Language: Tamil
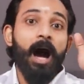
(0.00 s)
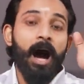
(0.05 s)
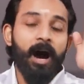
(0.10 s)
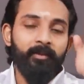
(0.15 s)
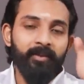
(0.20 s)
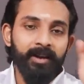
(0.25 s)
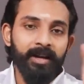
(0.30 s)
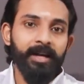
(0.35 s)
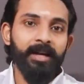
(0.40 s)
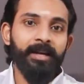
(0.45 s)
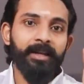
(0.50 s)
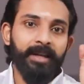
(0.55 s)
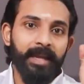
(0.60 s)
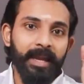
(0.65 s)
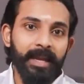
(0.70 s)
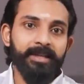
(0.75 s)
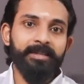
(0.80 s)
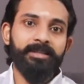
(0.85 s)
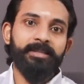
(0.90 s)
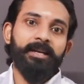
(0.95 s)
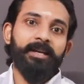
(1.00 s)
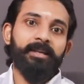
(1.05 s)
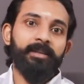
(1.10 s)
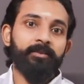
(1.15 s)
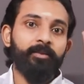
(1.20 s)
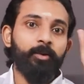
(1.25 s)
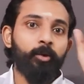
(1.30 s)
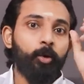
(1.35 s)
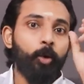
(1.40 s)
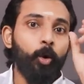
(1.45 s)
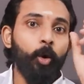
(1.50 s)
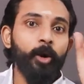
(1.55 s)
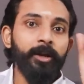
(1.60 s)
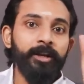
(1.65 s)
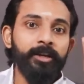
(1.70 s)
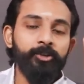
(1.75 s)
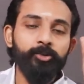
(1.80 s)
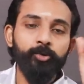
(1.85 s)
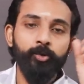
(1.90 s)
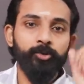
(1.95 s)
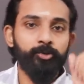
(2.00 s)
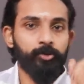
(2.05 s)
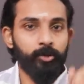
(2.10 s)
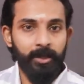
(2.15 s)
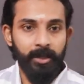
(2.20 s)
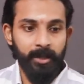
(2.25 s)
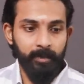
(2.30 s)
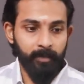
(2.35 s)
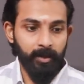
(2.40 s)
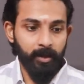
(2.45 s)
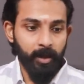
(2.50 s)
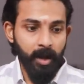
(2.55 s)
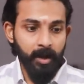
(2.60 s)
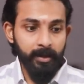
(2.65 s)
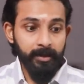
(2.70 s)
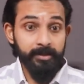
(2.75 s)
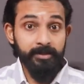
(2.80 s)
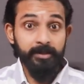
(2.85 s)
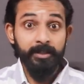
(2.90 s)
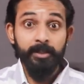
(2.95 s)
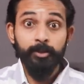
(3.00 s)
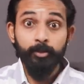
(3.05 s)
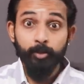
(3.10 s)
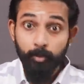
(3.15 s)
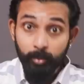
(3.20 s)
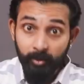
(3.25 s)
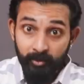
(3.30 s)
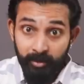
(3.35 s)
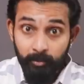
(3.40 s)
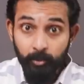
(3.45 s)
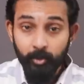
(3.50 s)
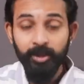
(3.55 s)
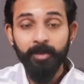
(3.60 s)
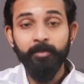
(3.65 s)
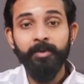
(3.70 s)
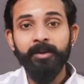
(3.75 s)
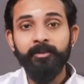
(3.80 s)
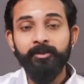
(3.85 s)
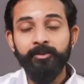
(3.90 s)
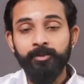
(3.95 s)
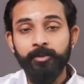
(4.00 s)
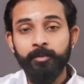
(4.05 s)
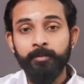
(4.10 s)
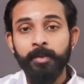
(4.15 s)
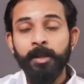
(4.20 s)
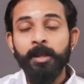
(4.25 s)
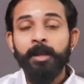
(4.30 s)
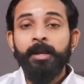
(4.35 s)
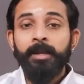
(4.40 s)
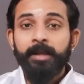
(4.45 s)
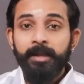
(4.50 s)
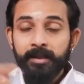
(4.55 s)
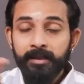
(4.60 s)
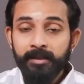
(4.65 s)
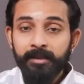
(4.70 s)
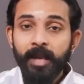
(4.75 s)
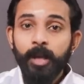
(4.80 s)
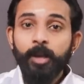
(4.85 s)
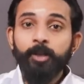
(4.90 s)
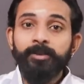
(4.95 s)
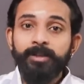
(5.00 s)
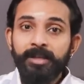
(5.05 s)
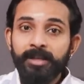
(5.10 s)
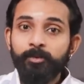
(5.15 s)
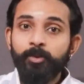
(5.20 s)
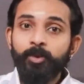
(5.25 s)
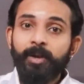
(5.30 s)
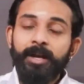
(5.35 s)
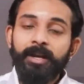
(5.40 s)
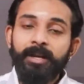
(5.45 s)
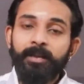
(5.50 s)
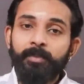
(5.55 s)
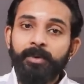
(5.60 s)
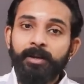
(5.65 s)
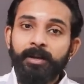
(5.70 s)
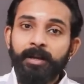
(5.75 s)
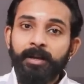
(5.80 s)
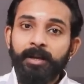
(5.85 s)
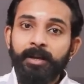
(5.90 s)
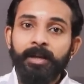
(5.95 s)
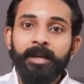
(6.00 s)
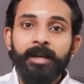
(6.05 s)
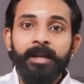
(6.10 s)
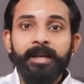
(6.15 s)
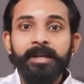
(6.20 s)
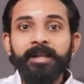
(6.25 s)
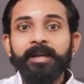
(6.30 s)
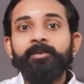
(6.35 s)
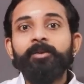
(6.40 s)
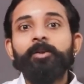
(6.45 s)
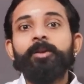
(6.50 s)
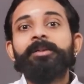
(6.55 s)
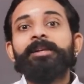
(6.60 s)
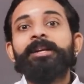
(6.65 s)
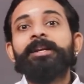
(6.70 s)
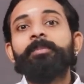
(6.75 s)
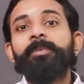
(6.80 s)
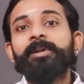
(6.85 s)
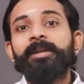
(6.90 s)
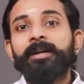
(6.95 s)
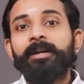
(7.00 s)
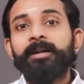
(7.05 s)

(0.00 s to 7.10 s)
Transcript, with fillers: அவங்க கேஸ் அது அவங்க கோர் இஷ்யூன்னு சொல்லலாம் இப்போ காங்கிரஸுக்கு இது ரொம்பவே முக்கியமான விஷயம் இருந்தாலும் திமுக என்ன பண்ணுறாங்க இது அவங்களோட தனிப்பட்ட